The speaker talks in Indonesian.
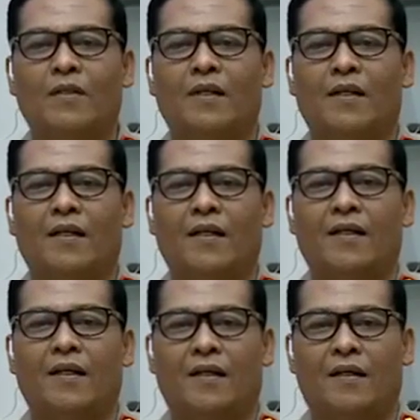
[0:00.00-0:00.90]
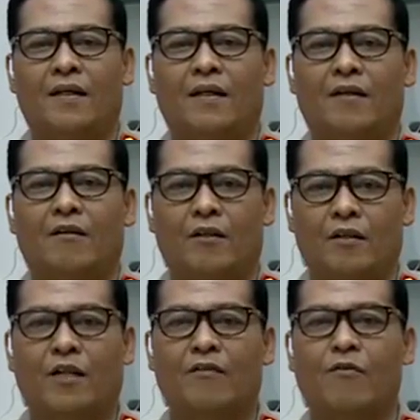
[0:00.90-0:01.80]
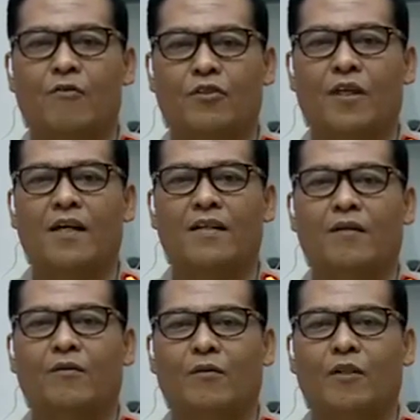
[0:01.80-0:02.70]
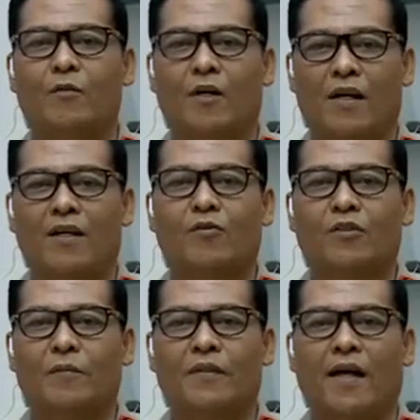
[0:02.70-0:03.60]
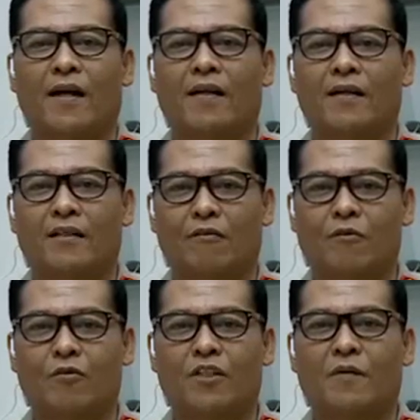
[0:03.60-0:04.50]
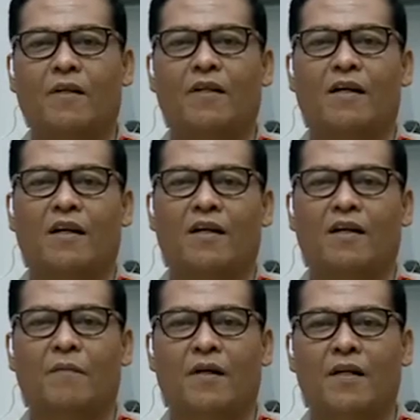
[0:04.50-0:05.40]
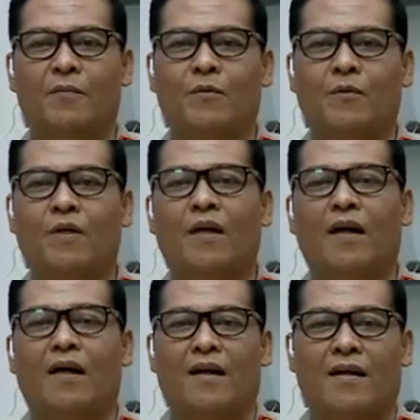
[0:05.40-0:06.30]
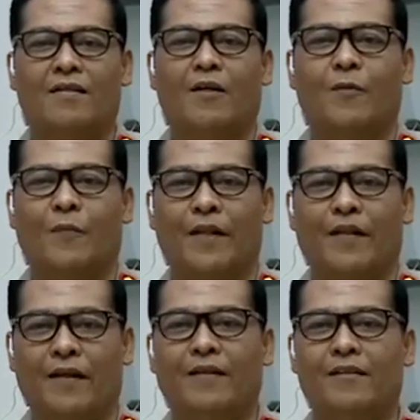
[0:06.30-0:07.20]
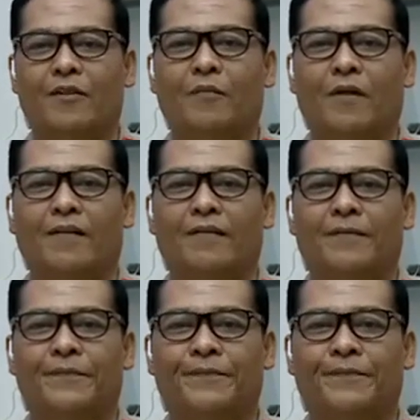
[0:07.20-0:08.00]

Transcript: Jadi uh, terfokusnya hanya untuk Ibu Ratna untuk sementara ini terfokusnya kebanyakan kepada Ibu Rana Sarumpet ya di situ Mbak itu.